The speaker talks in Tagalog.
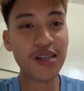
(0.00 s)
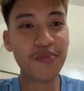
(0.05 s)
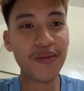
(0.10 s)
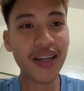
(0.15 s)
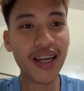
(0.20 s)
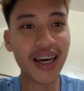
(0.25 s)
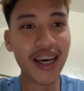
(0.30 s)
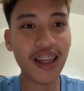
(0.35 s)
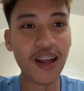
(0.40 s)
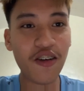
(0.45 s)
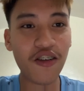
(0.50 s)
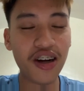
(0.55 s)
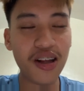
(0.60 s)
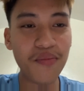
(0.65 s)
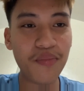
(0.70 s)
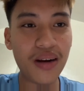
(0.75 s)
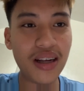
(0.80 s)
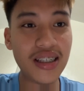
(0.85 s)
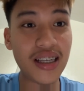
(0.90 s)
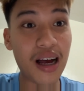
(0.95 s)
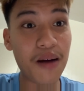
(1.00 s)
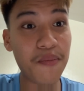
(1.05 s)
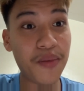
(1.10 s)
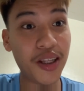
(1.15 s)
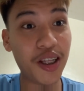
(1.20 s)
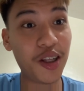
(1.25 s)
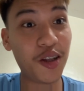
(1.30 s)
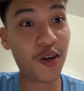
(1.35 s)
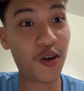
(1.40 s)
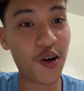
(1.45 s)
pinakita ko rin pala sa
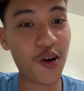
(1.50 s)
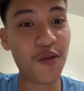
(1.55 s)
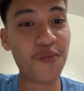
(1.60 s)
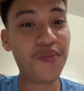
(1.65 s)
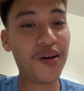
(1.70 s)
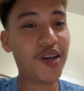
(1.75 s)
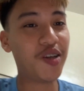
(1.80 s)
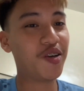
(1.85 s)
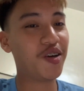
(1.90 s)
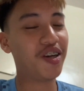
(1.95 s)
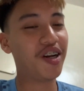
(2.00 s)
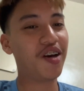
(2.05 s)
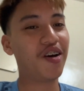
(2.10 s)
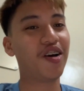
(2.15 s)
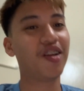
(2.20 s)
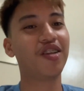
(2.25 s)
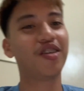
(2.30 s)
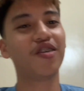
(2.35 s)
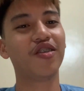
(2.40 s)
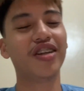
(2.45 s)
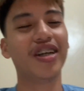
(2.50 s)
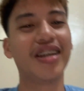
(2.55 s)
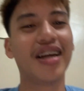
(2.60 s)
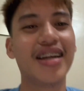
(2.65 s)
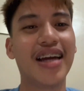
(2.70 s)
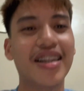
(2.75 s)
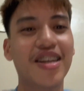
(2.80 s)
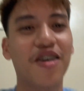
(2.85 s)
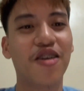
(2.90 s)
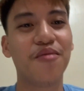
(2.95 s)
kapatid ko yung picture na yon So tingnan
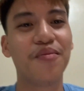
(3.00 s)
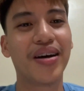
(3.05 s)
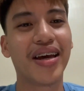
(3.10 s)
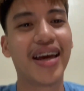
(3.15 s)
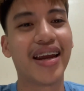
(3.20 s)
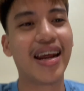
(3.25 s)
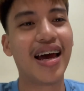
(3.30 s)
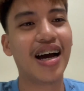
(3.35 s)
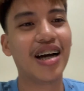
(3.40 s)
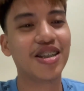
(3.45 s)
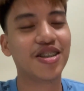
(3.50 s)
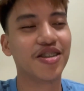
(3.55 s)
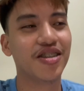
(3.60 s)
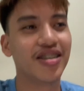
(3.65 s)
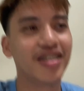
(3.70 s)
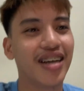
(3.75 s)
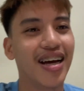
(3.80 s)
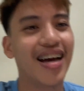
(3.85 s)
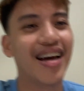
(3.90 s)
natin kung ano maging reaction niya.